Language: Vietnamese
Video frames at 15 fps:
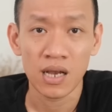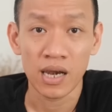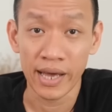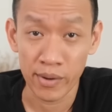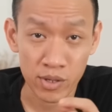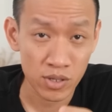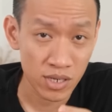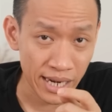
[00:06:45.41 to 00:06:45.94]

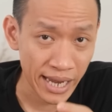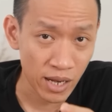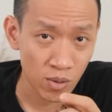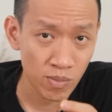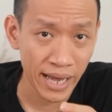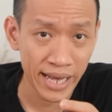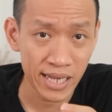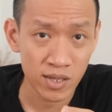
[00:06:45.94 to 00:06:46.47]
Liệu cho đến ngày
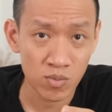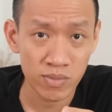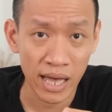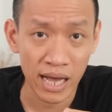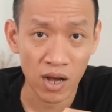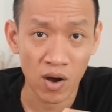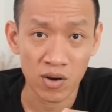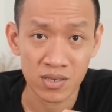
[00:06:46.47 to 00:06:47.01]
hôm nay chúng
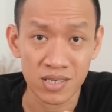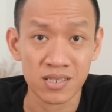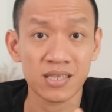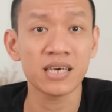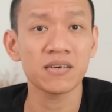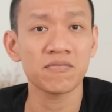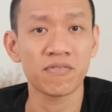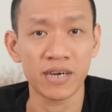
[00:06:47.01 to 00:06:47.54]
ta còn sự
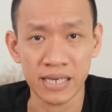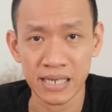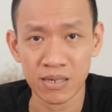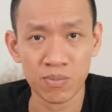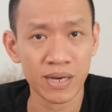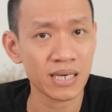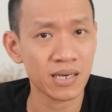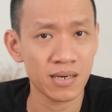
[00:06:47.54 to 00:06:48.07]
thiên vị
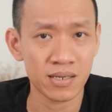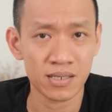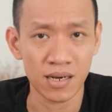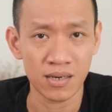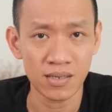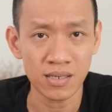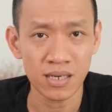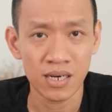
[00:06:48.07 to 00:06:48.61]
trong cách cư
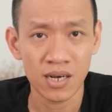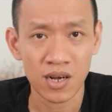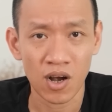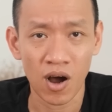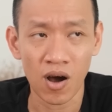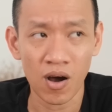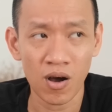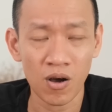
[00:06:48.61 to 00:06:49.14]
xử,
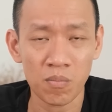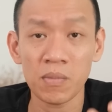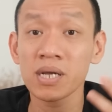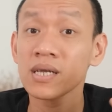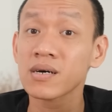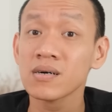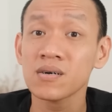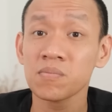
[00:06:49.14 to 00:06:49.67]
có
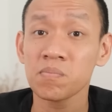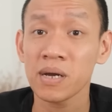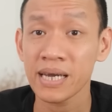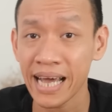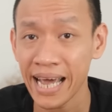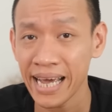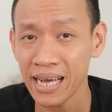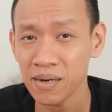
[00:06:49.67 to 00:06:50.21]
bên thương,
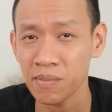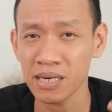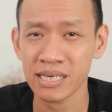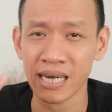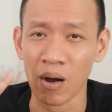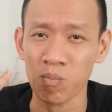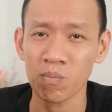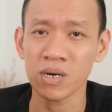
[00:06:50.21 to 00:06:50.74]
bên ghét, bên
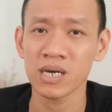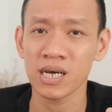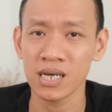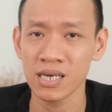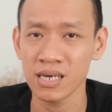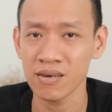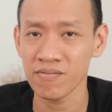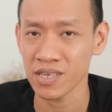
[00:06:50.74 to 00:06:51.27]
trọng, bên
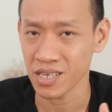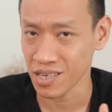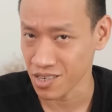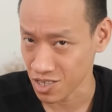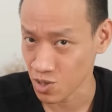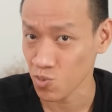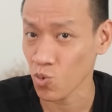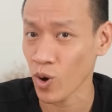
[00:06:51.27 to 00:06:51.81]
khinh với những
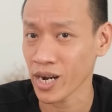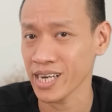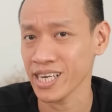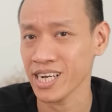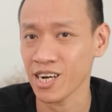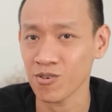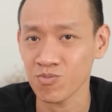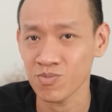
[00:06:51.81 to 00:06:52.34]
người xung quanh
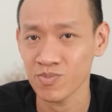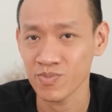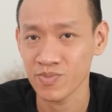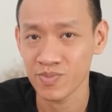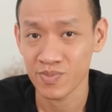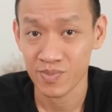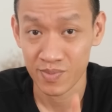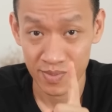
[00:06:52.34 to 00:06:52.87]
hay không?
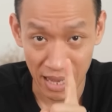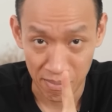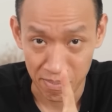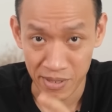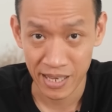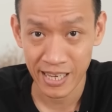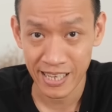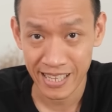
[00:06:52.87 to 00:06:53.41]

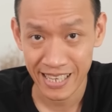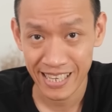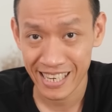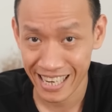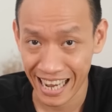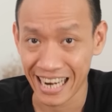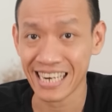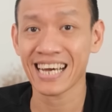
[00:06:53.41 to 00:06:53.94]
Thậm chí,
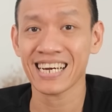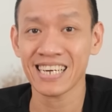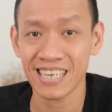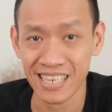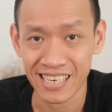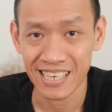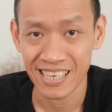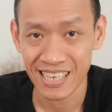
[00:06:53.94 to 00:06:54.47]
thẳng thắn
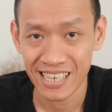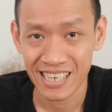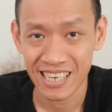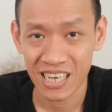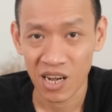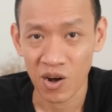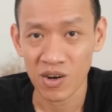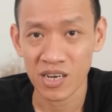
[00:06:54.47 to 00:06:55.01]
đi,
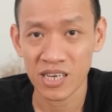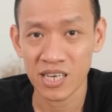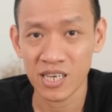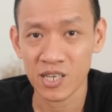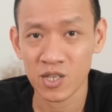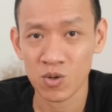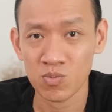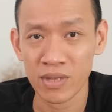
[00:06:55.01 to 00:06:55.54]
có
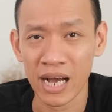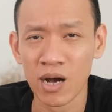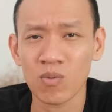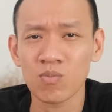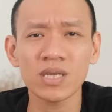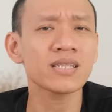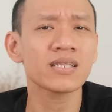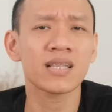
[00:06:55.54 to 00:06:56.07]
khi chúng ta
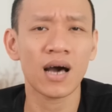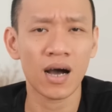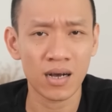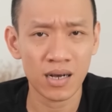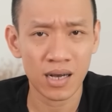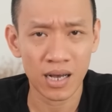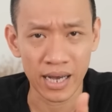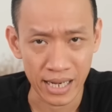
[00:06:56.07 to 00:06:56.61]
không đích
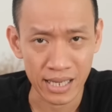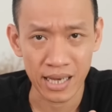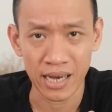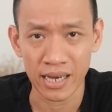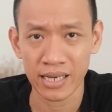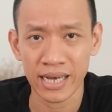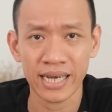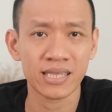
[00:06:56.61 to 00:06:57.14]
thân kỳ
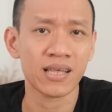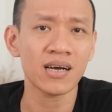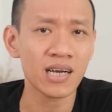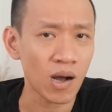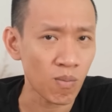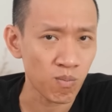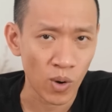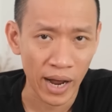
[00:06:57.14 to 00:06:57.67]
thị hay tấn
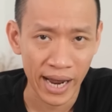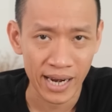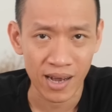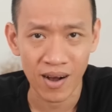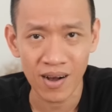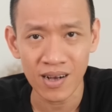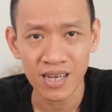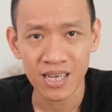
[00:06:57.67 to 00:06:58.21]
công một ai
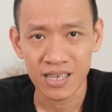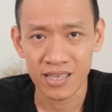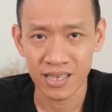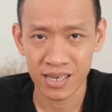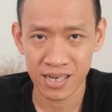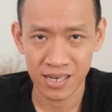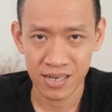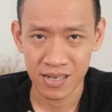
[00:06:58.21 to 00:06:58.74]
đó,
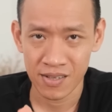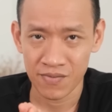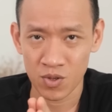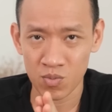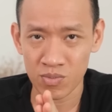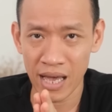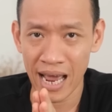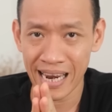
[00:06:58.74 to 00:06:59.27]
nhưng
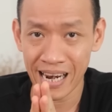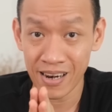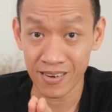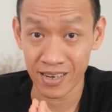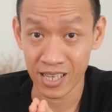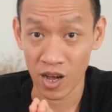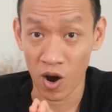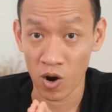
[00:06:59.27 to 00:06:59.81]
chúng ta đã
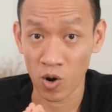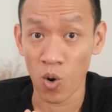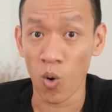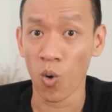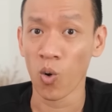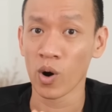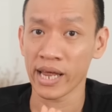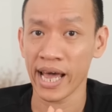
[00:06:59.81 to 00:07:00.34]
lựa chọn
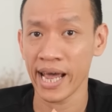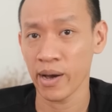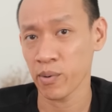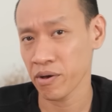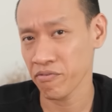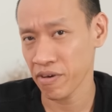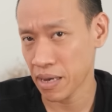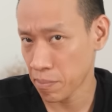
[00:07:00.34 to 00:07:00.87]
hùa theo
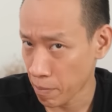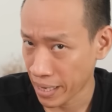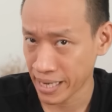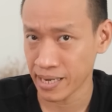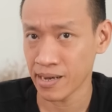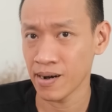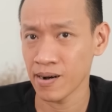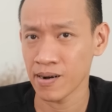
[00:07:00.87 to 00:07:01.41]
cái phe
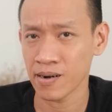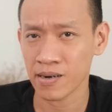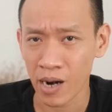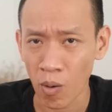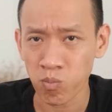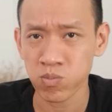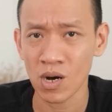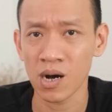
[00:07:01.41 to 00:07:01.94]
mạnh hơn,
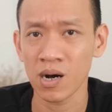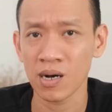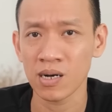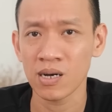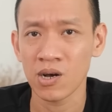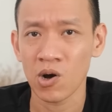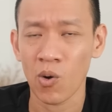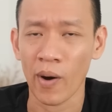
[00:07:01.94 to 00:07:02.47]
đông hơn,
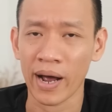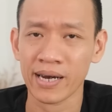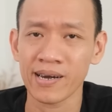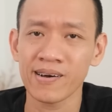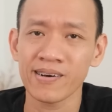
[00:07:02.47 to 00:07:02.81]
hoặc